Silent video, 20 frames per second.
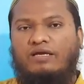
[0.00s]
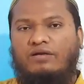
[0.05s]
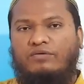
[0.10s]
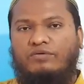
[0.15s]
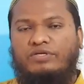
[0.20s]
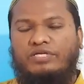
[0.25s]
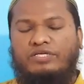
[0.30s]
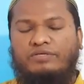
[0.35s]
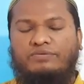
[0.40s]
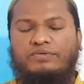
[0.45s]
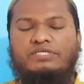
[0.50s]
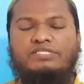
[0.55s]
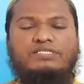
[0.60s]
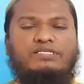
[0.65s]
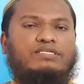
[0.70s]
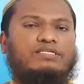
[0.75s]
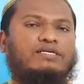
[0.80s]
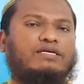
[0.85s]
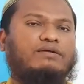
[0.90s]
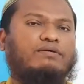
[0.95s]
কোন
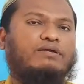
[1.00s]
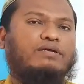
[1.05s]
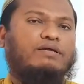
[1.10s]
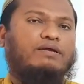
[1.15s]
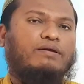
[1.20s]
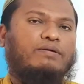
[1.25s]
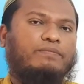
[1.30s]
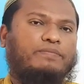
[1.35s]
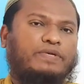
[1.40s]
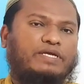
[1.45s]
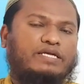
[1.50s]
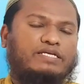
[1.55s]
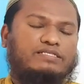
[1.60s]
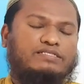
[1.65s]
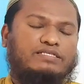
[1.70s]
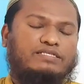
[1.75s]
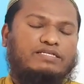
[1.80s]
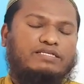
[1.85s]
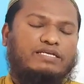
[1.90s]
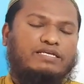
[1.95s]
ইউনিভার্সিটিতে
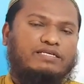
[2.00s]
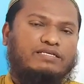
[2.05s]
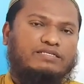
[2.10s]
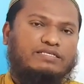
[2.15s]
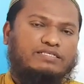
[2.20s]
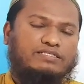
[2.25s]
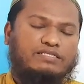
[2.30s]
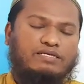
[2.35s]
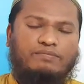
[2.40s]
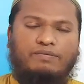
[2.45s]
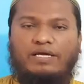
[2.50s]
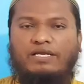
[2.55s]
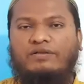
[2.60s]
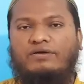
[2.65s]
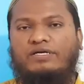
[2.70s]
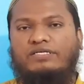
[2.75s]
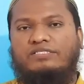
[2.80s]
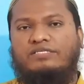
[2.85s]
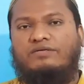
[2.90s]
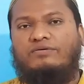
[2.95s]
পিএইচডি ডিগ্রির টিচার ভালো
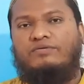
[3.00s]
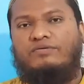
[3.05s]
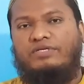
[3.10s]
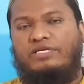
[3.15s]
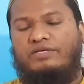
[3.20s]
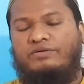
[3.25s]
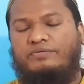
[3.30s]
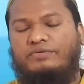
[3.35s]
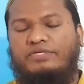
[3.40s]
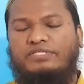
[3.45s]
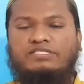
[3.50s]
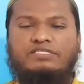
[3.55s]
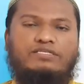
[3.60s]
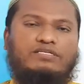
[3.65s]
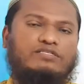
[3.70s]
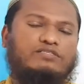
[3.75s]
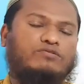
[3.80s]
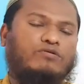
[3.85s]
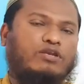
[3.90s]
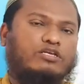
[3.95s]
আছে কোন
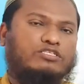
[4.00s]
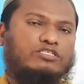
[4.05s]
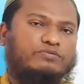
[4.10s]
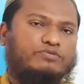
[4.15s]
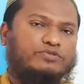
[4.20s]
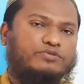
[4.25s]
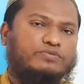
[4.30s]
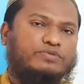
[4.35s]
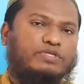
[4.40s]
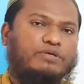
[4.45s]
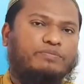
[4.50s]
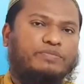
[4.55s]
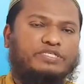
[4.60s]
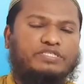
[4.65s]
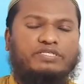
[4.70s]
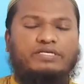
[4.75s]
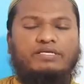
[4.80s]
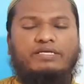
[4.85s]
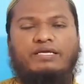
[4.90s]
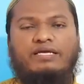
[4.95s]
ইউনিভার্সিটির স্কলারশিপ সুবিধা
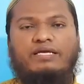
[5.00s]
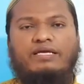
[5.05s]
বেশি